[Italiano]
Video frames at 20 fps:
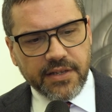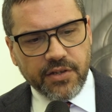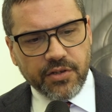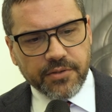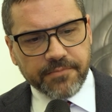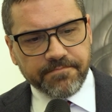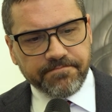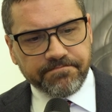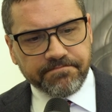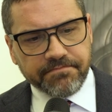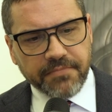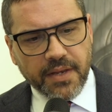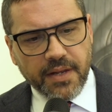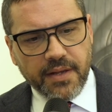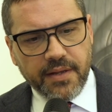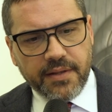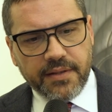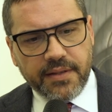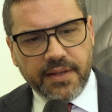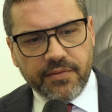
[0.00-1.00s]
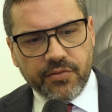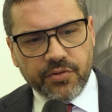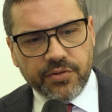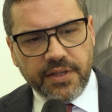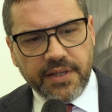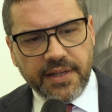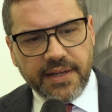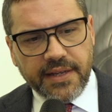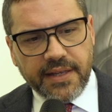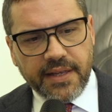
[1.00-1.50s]
Io Devo
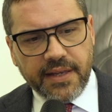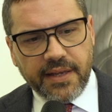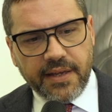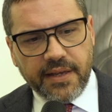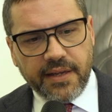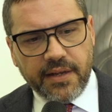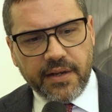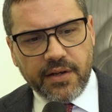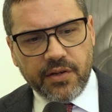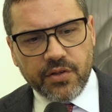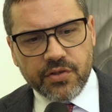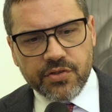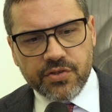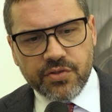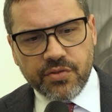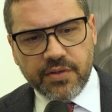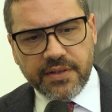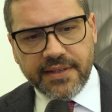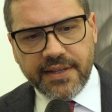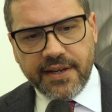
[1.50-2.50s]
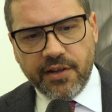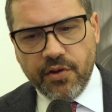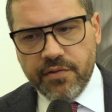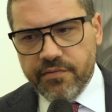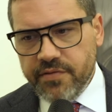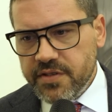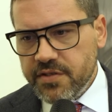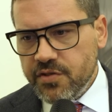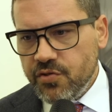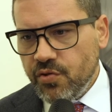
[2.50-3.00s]
dire che il nostro Ateneo ha
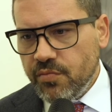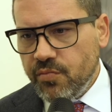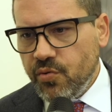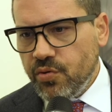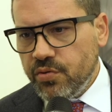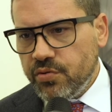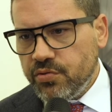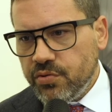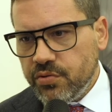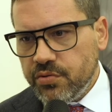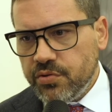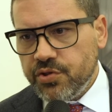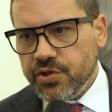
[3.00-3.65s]
investito molto,